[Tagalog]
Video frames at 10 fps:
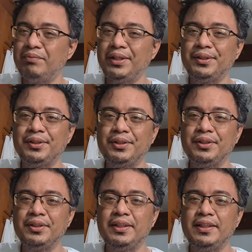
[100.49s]
Pero,
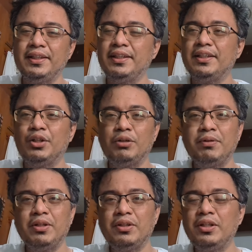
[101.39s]

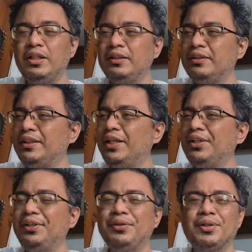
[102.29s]
overall,
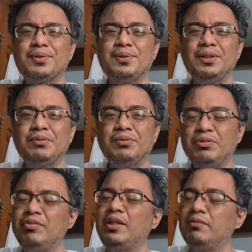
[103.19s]
hindi, hindi ko nagustuhan yung
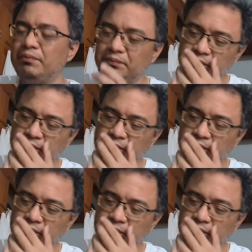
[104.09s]
movie.